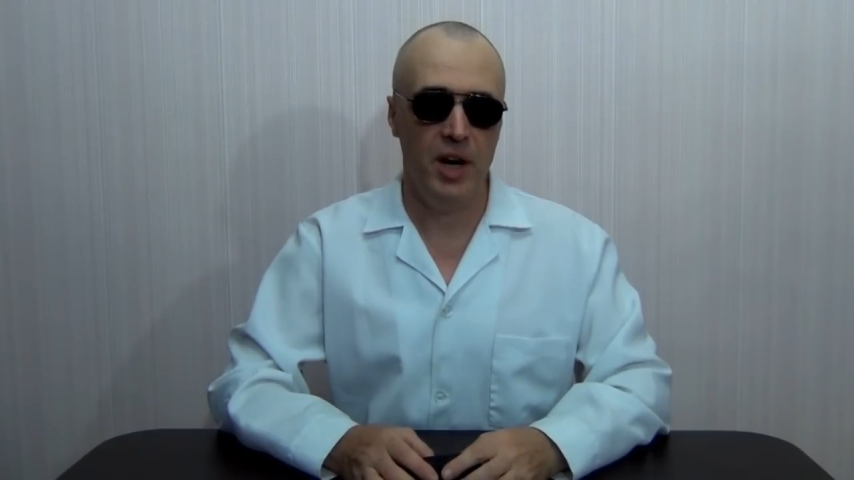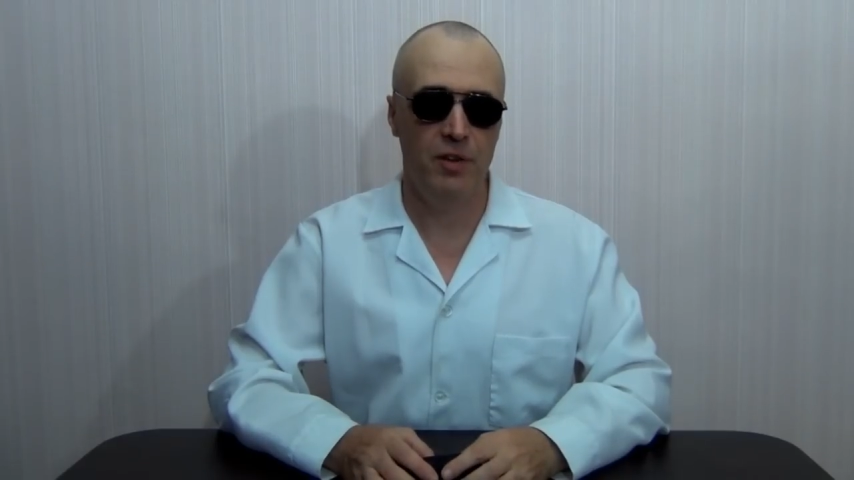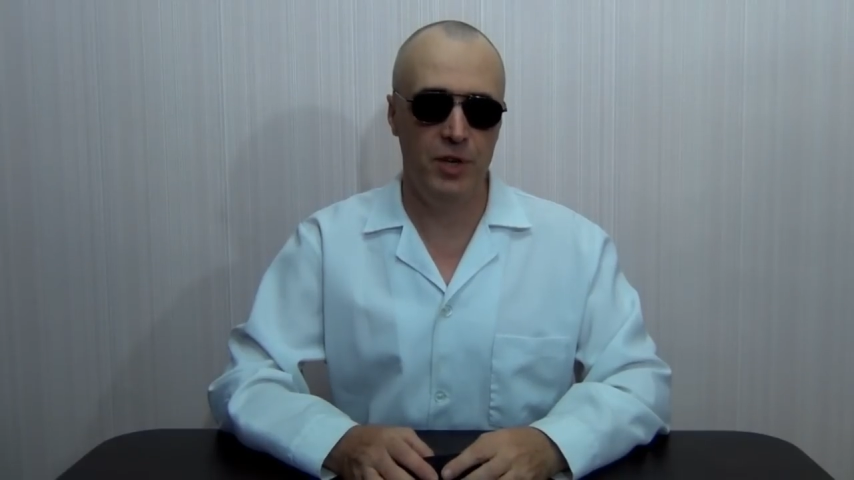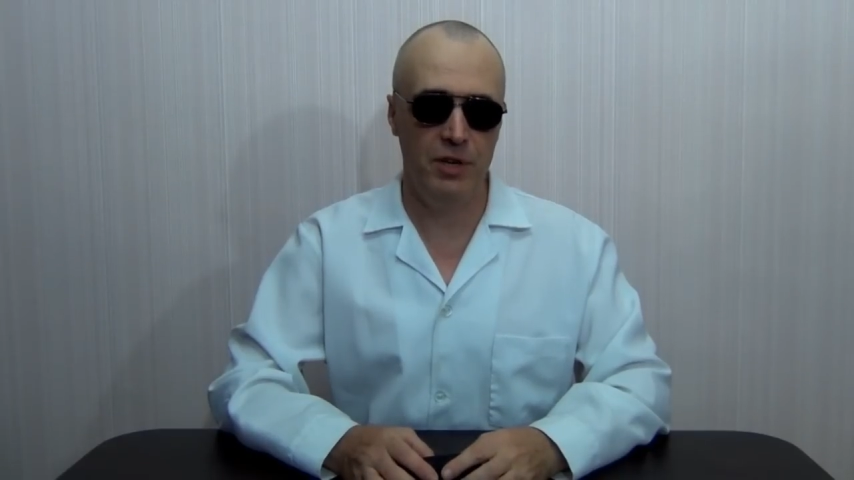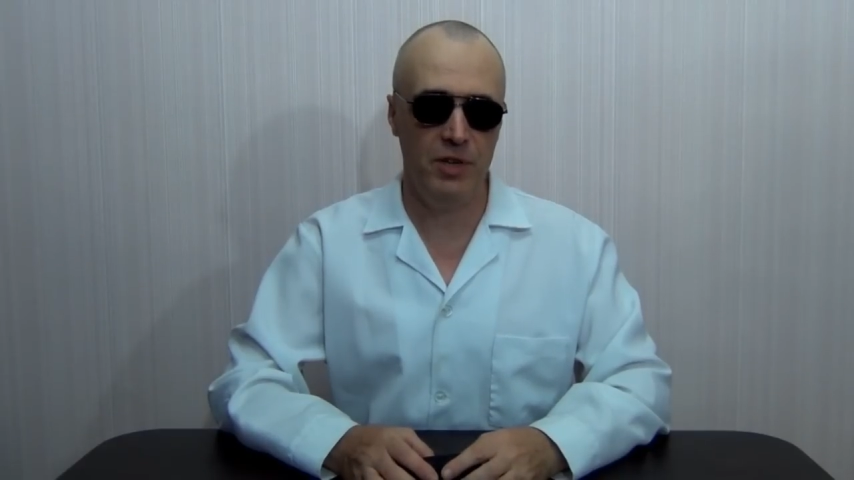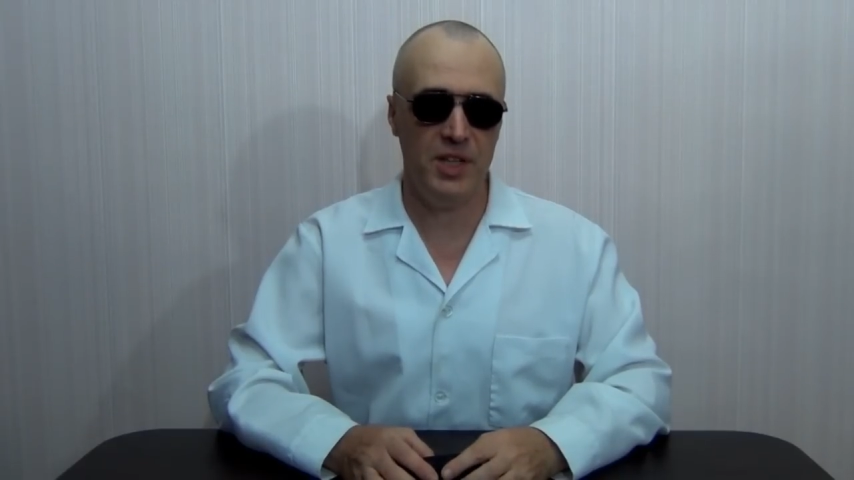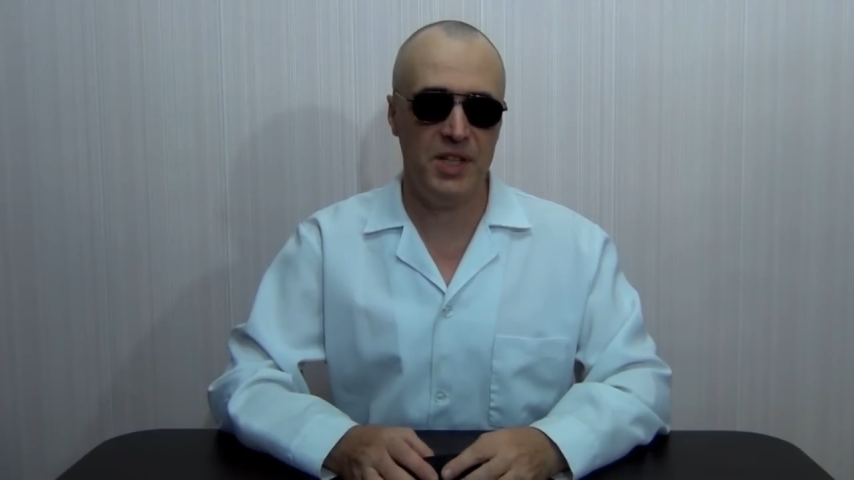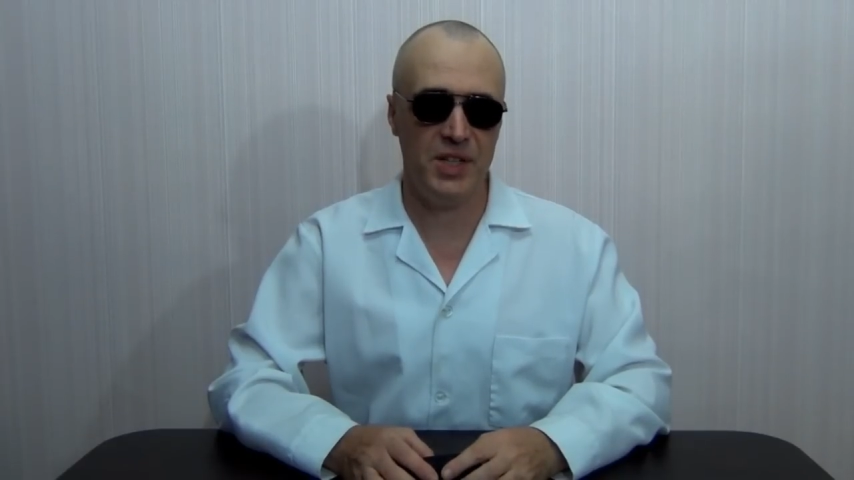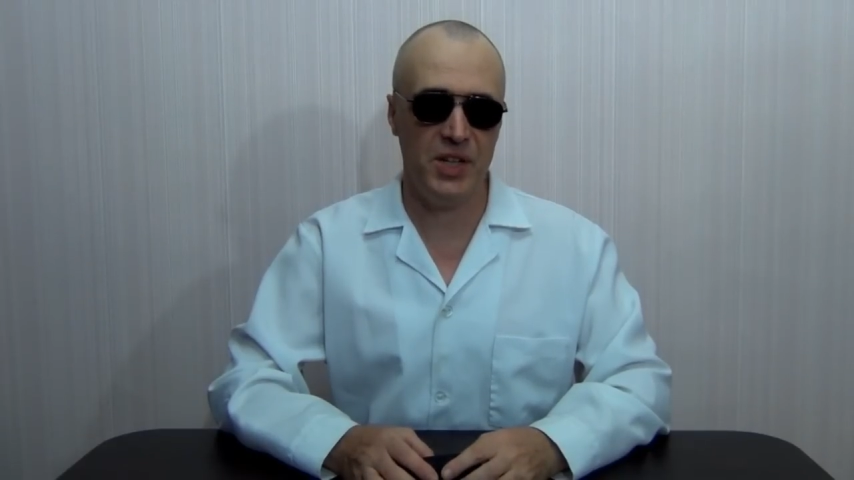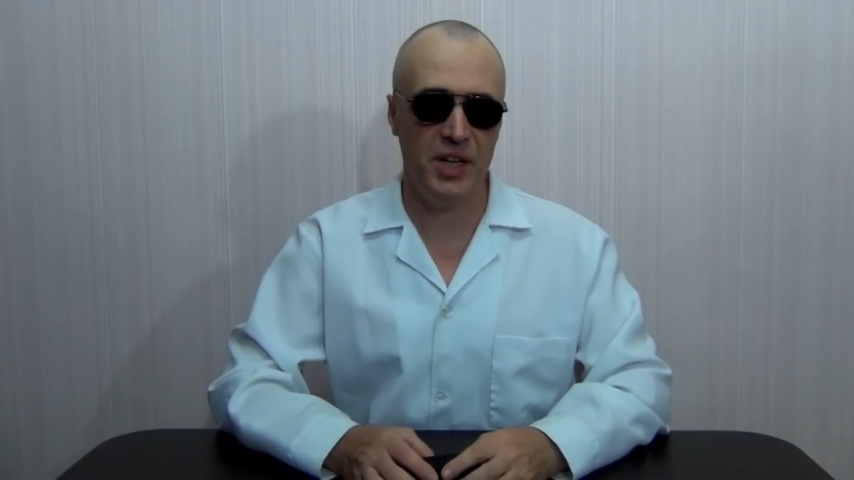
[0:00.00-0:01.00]

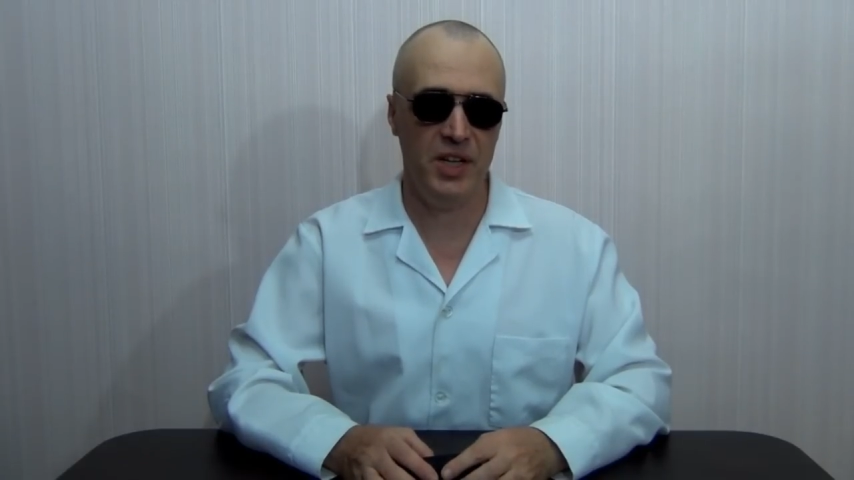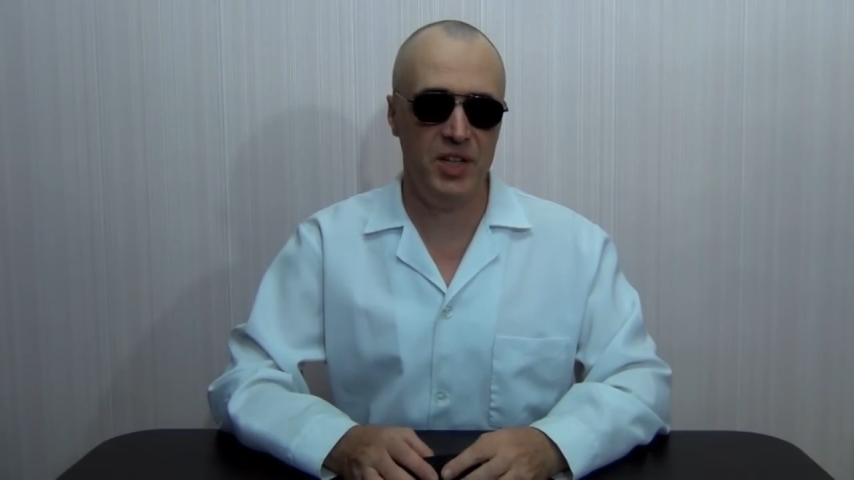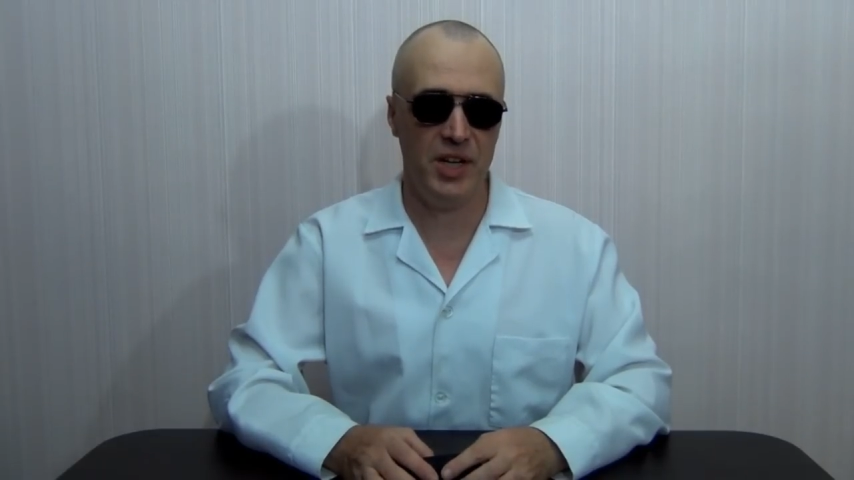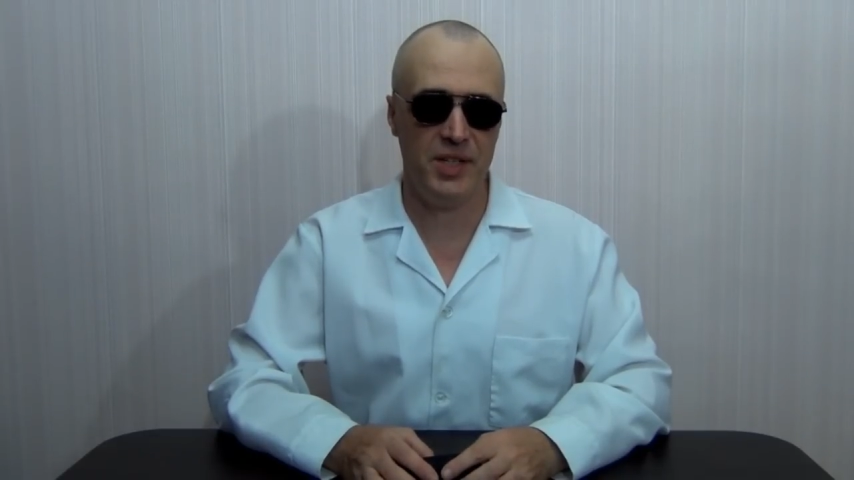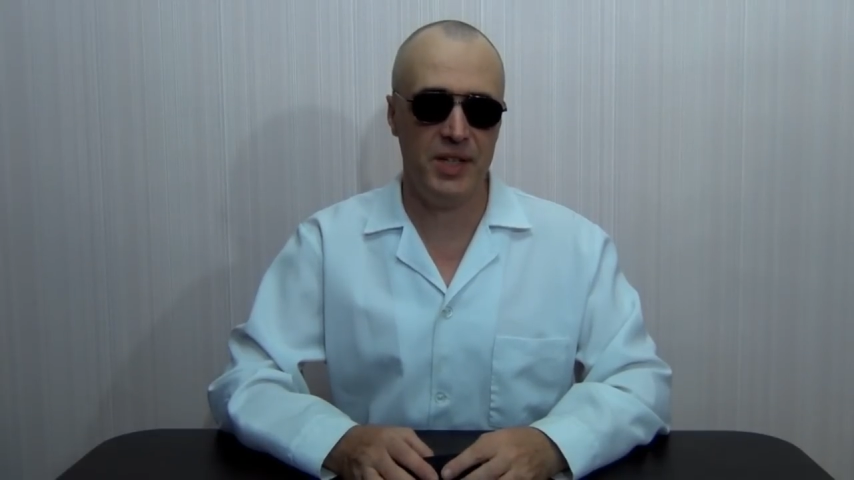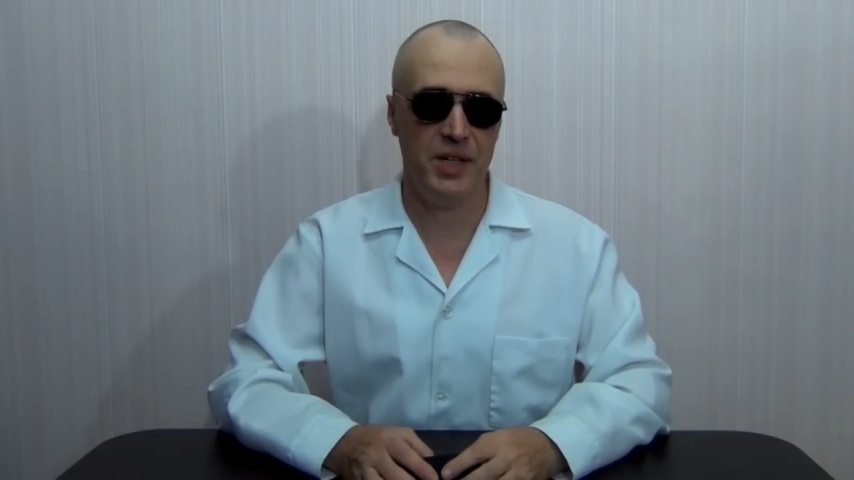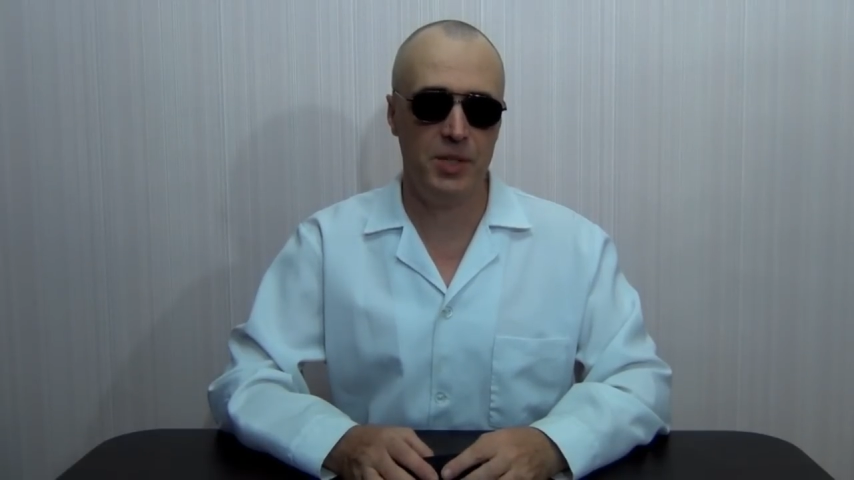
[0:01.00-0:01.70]
выявилось несколько интересных